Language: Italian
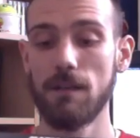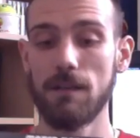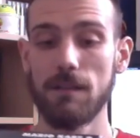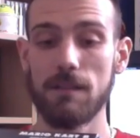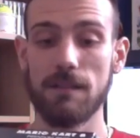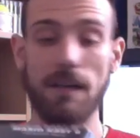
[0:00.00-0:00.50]

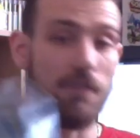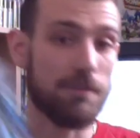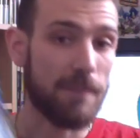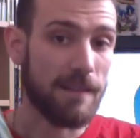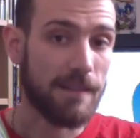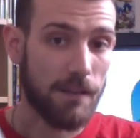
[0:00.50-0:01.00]
Stavo
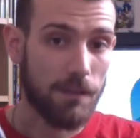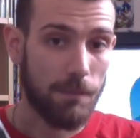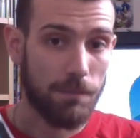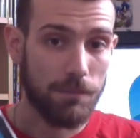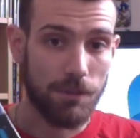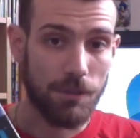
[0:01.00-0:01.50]
aspettando
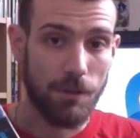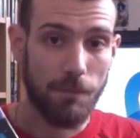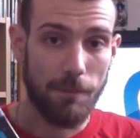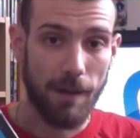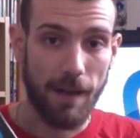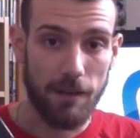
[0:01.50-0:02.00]
appunto di
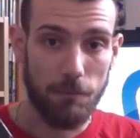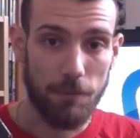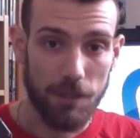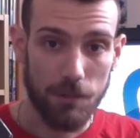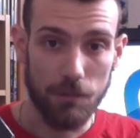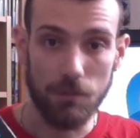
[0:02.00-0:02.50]
comprare il
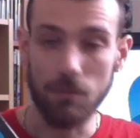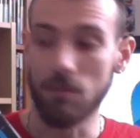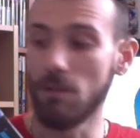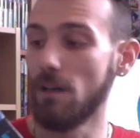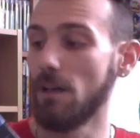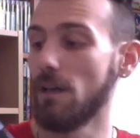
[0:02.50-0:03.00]
Wii U
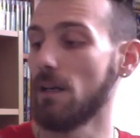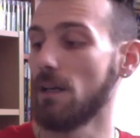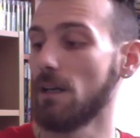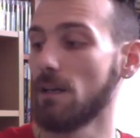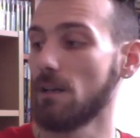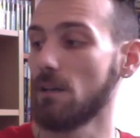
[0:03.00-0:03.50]

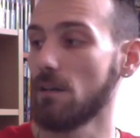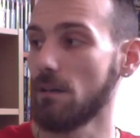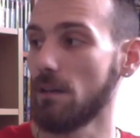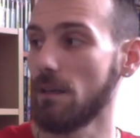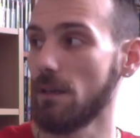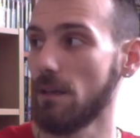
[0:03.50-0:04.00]
eh,
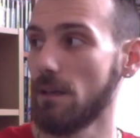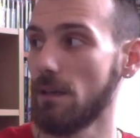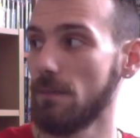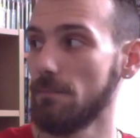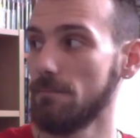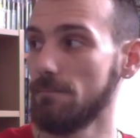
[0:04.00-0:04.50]
con
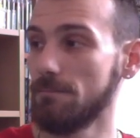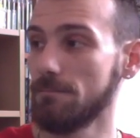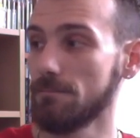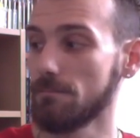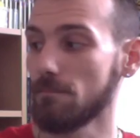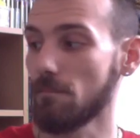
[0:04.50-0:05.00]

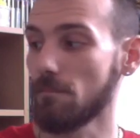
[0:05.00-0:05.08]
eh,